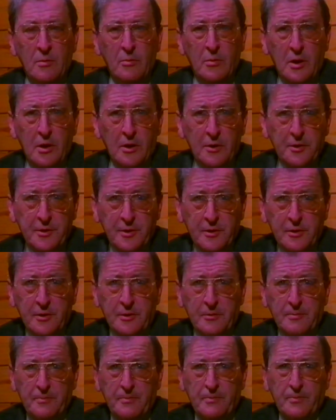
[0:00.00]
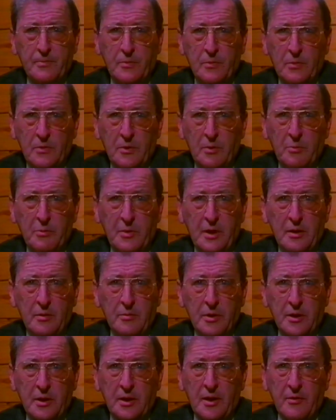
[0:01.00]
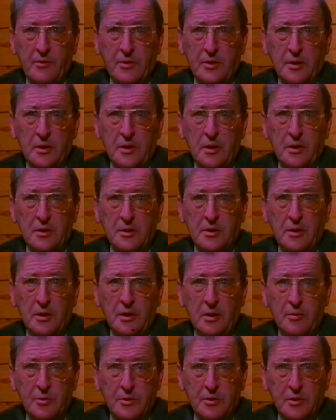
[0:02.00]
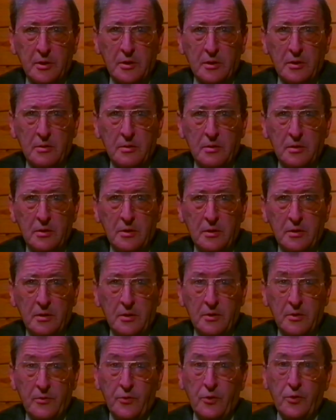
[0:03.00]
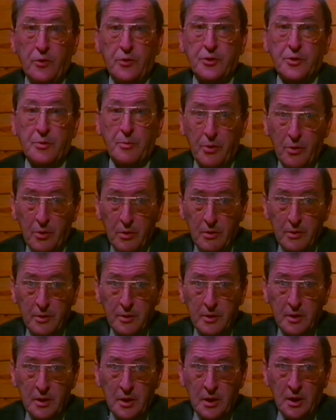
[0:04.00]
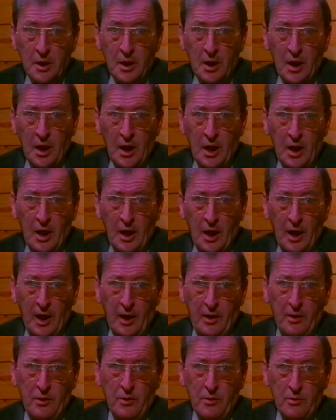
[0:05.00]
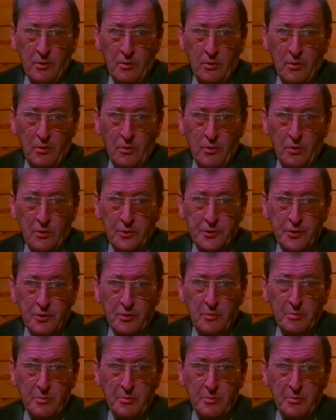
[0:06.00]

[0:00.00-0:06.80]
Nei molluschi la cavità principale del corpo è l'emocele, che funge da sostegno e anche da mezzo di locomozione.